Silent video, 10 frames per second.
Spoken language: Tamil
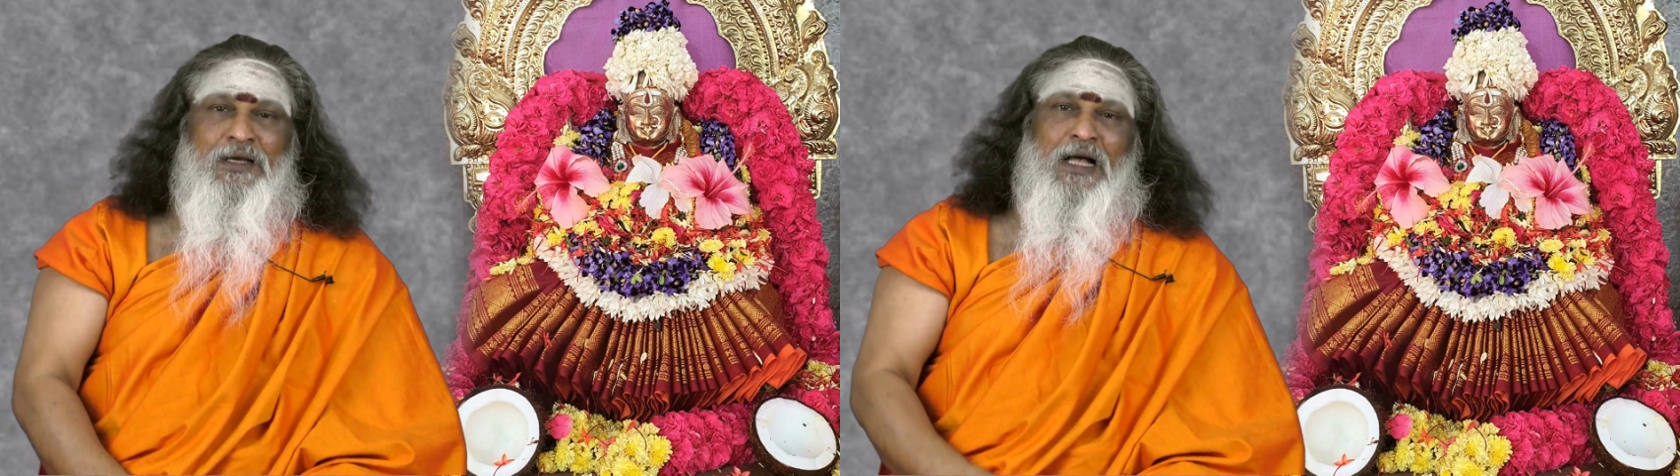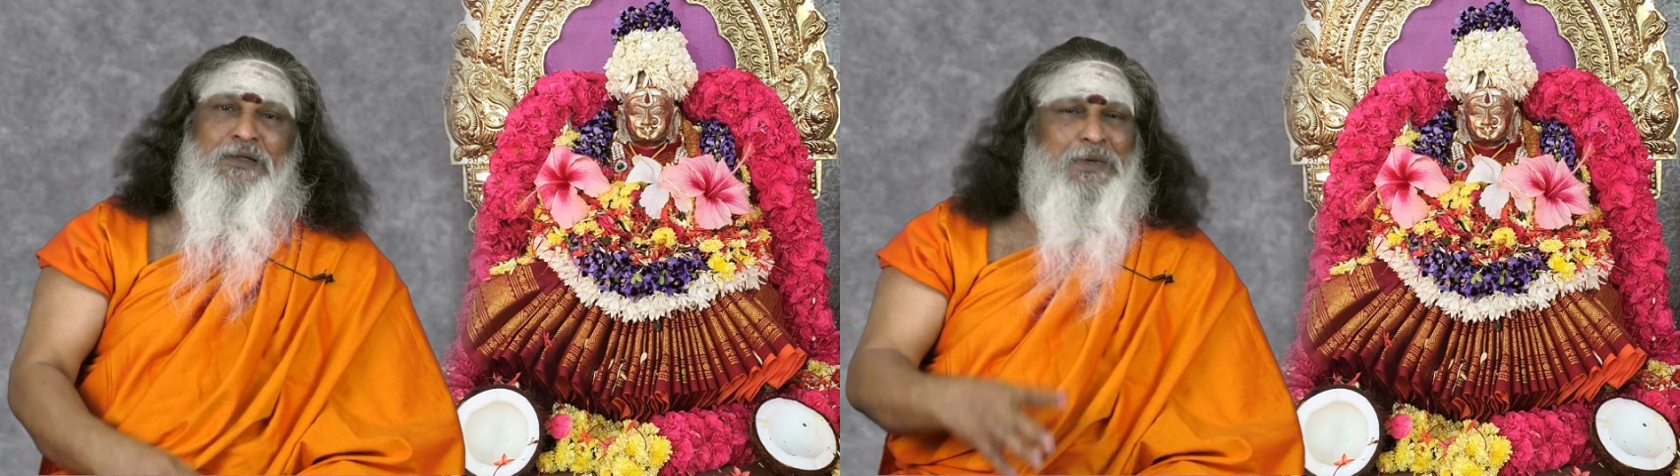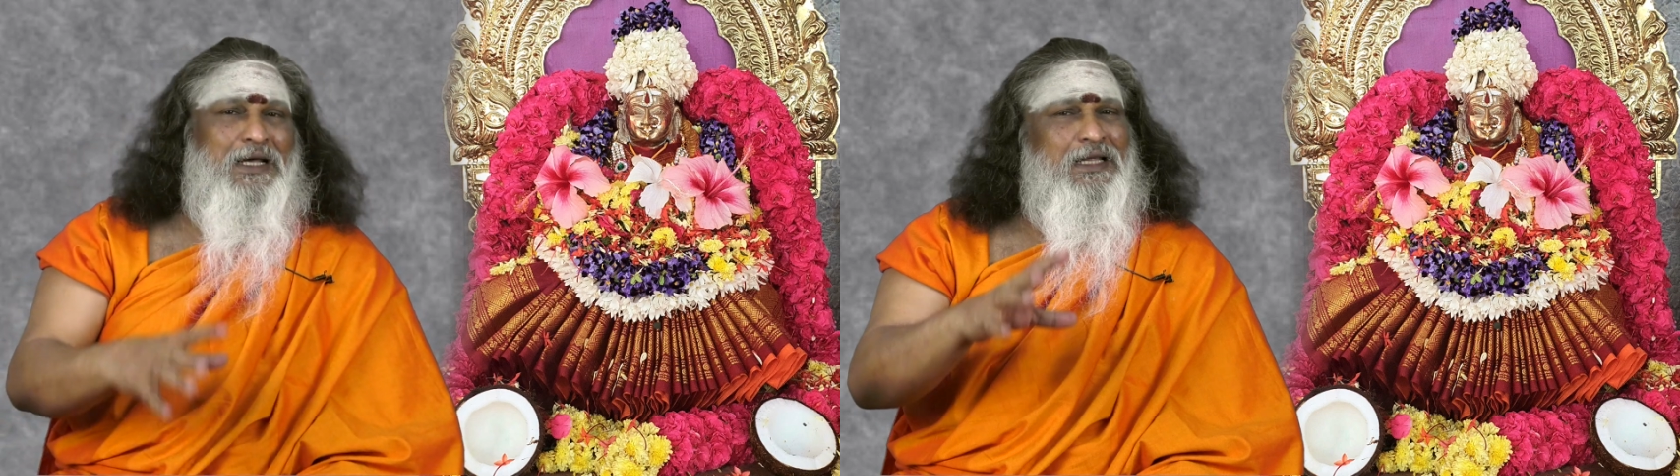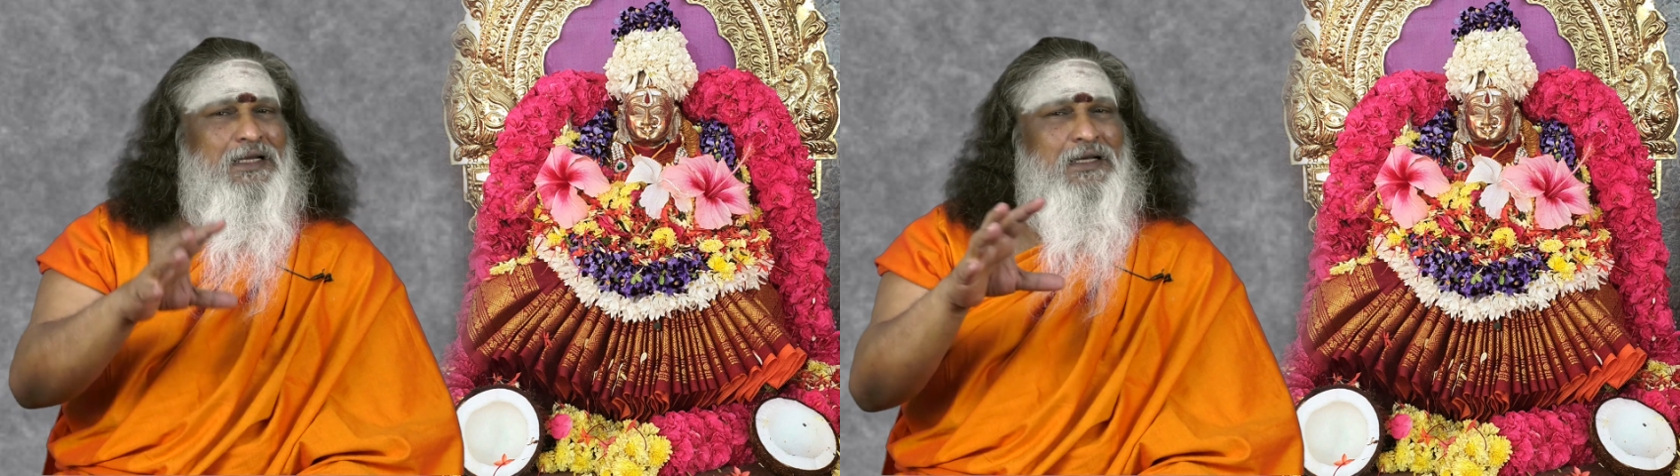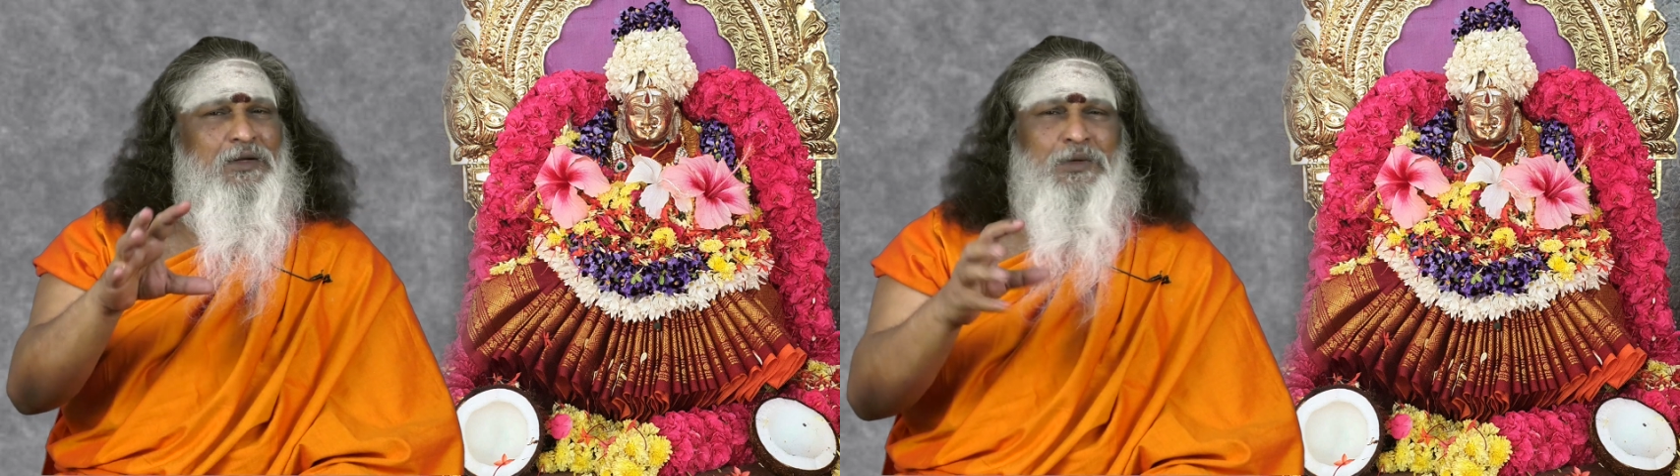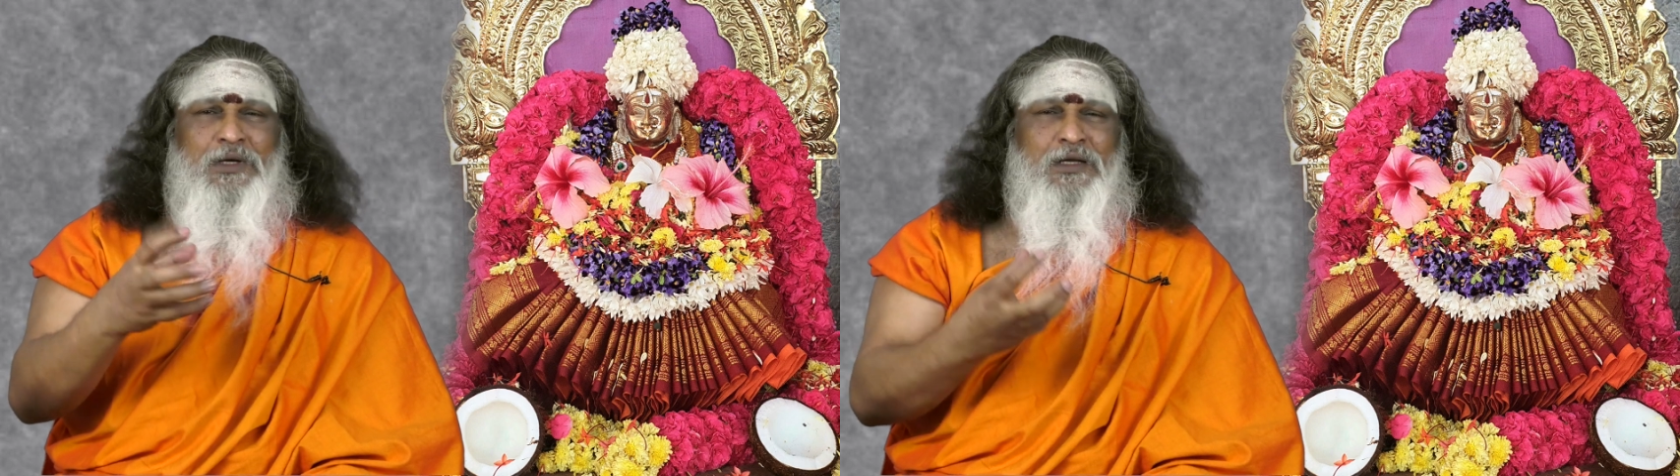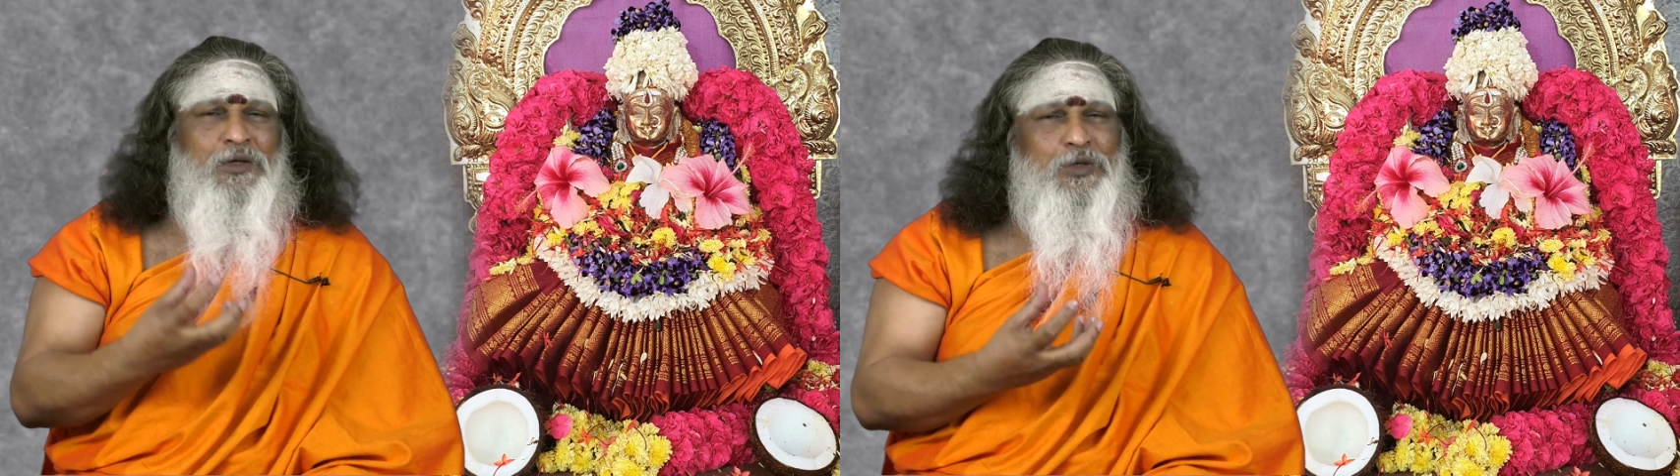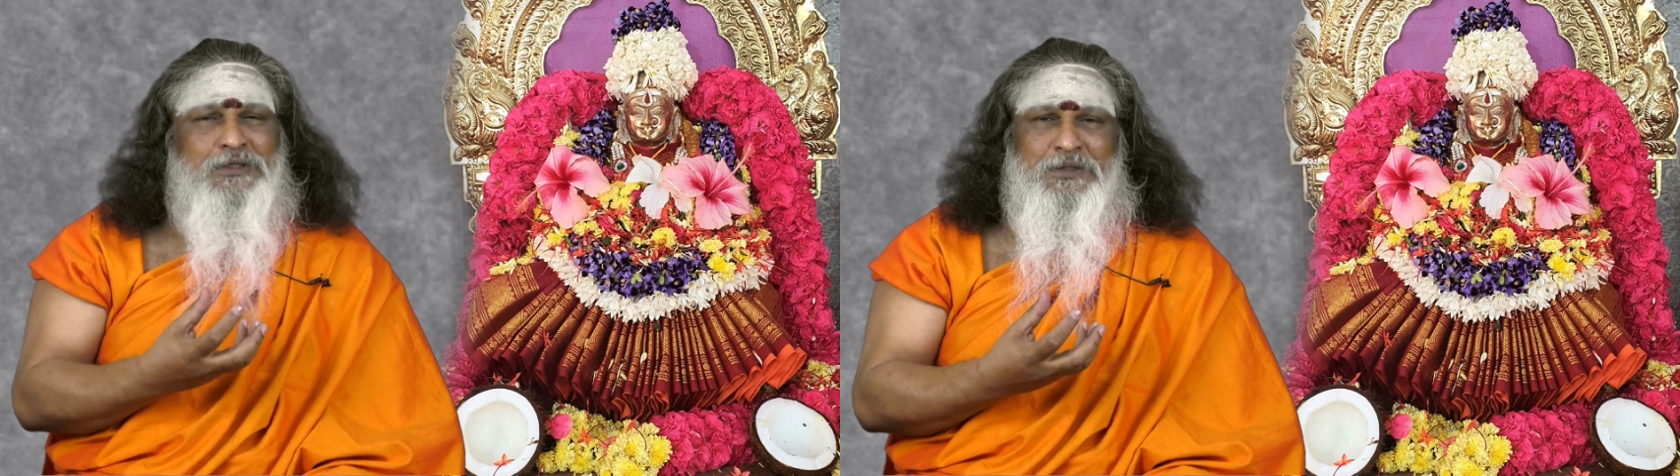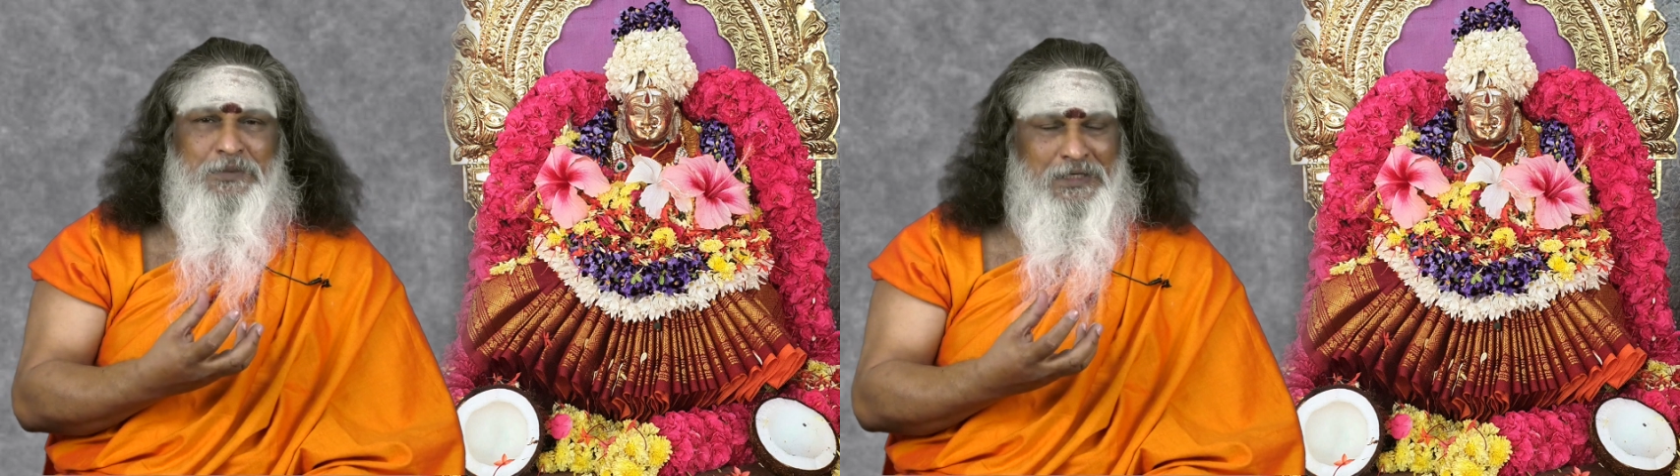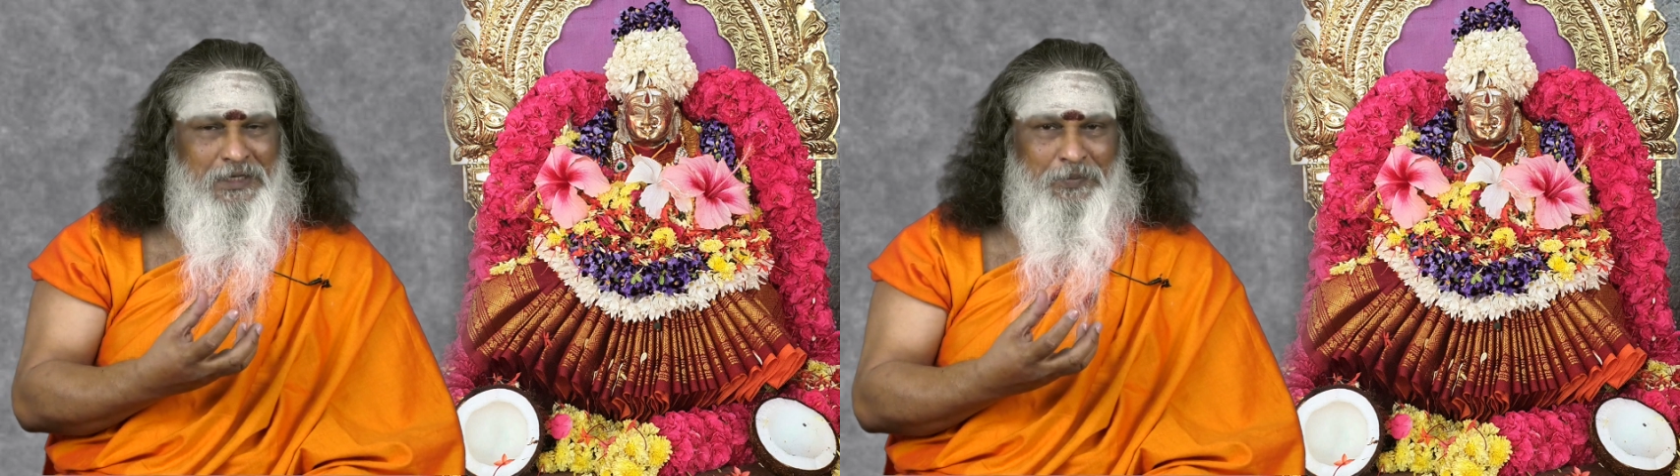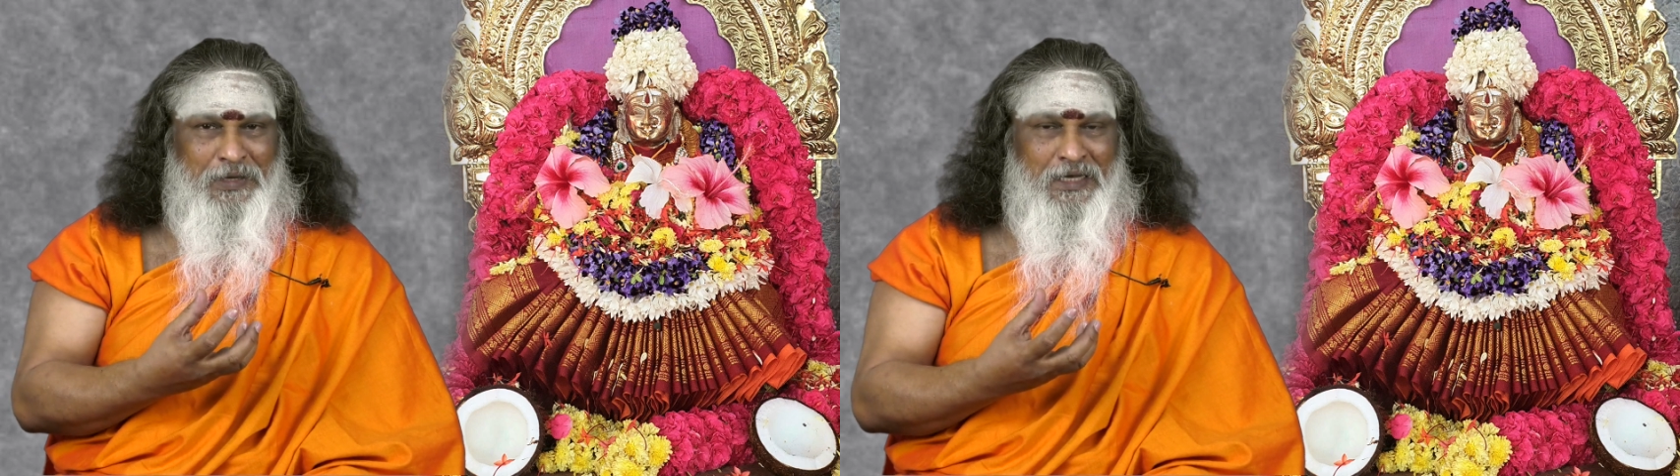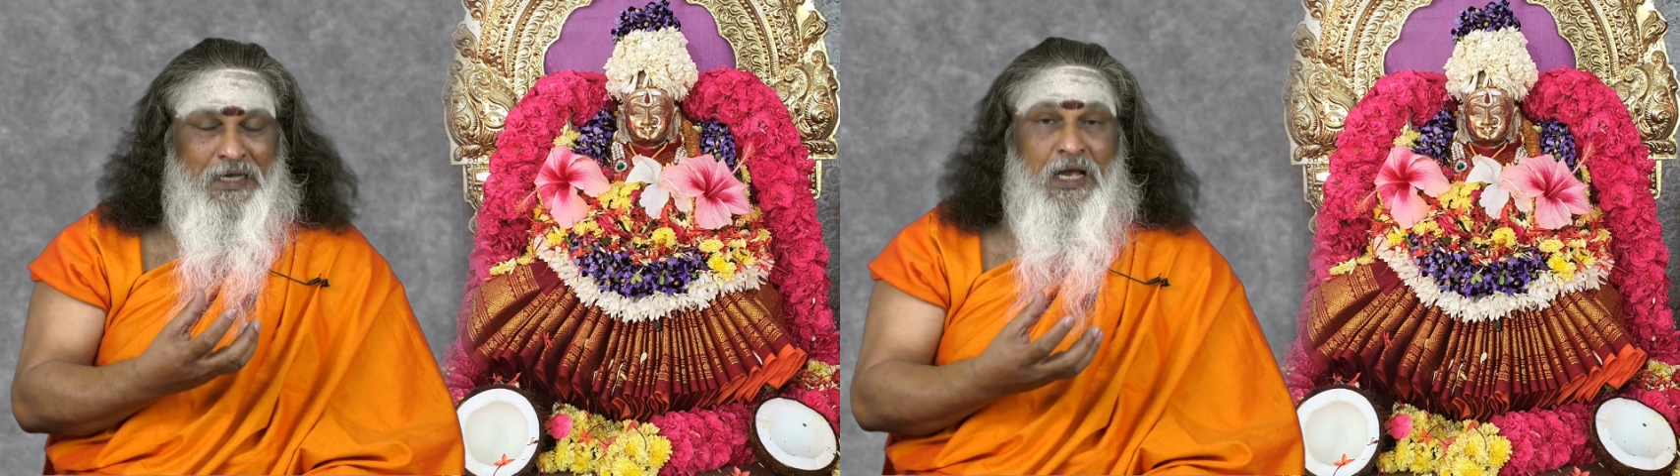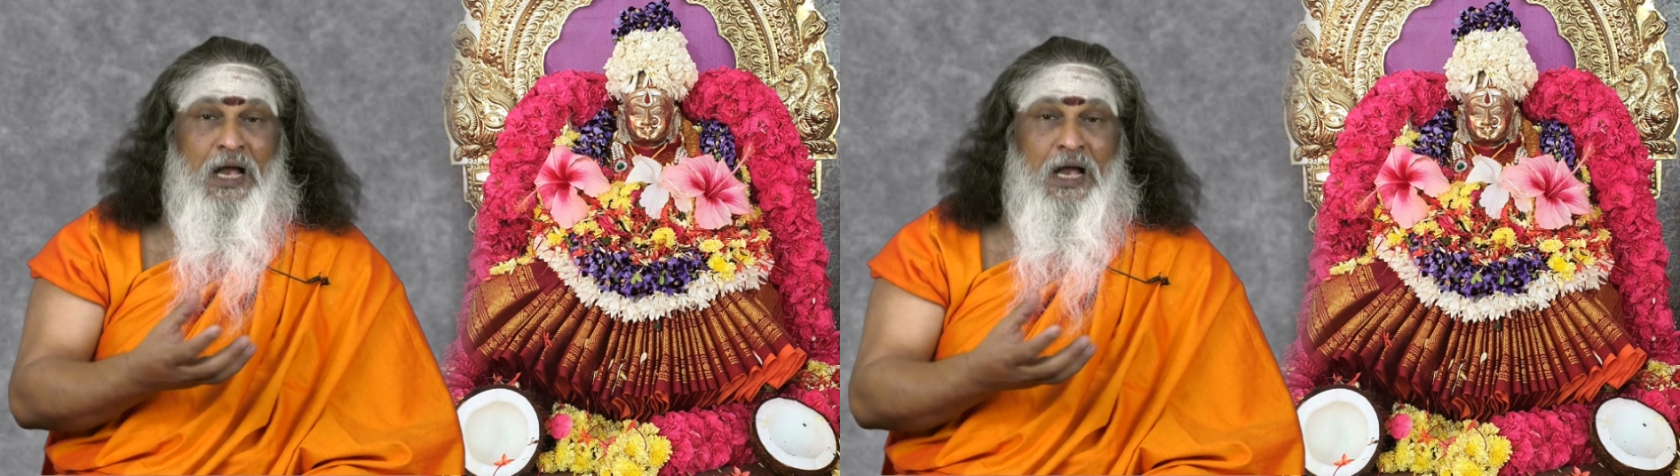அது மாதிரி இருக்கிறவங்கலாம் யோசனை பண்ணியிருப்பீங்க